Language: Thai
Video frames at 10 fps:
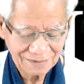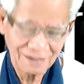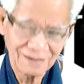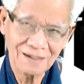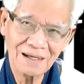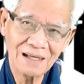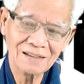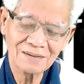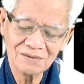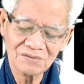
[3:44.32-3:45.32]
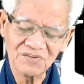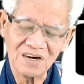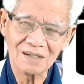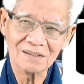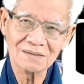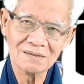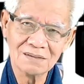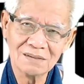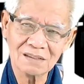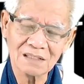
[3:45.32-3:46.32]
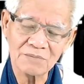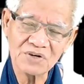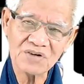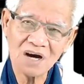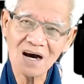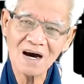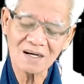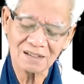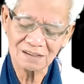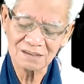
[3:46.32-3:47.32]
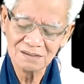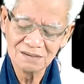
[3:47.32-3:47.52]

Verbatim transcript: แต่ทางด้านฝั่งธรรมชาติ เนี่ย